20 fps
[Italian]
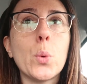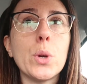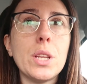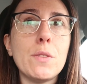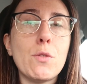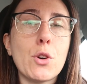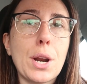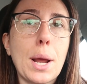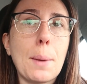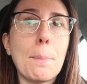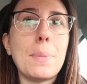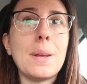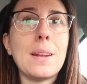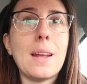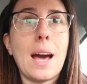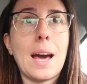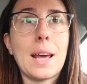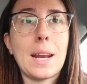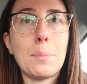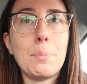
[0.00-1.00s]
quindi vorrei
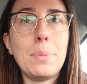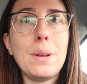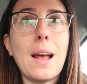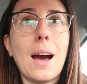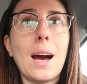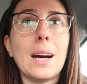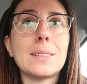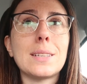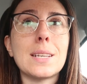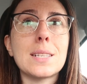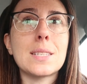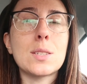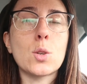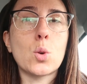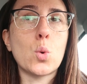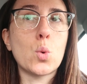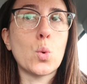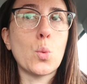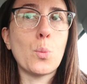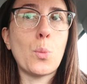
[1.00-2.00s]
abbinare pilates
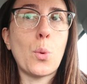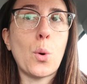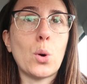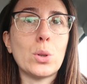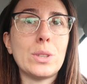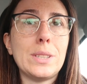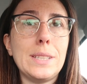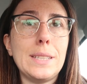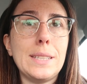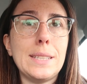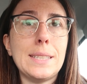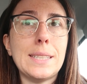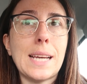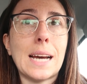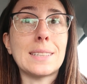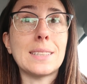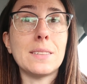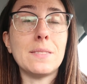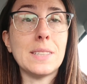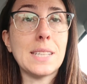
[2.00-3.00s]
con un po' di
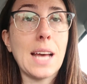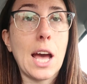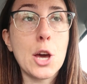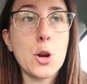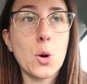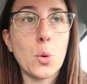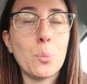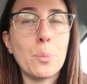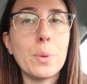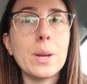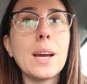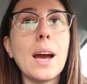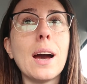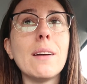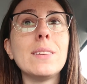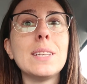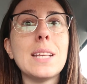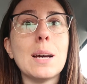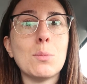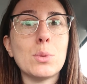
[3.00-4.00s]
attività
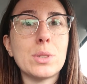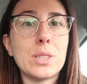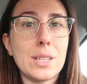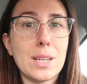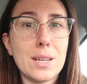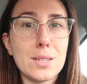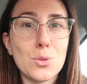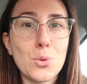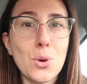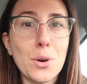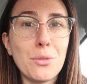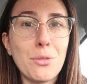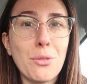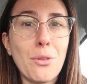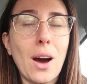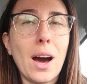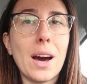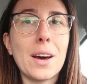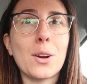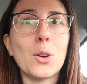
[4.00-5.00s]
aerobica vediamo se riesco a
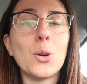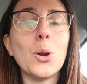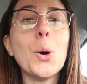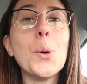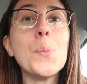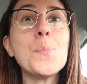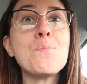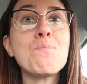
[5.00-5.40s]
farlo